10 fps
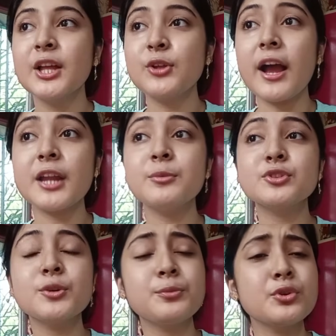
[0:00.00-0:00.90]
তো আগের
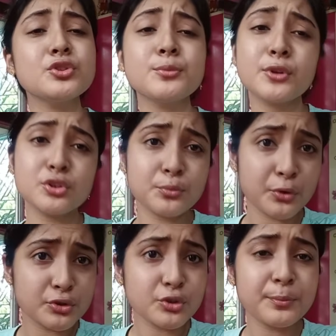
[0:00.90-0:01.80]
বছর প্রচুর প্রচুর
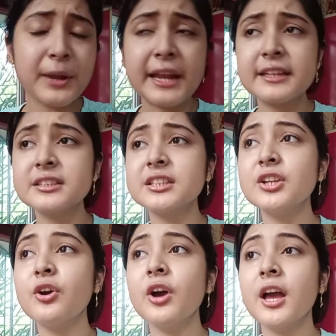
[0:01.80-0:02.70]
প্রচুর প্ল্যানিং ছিল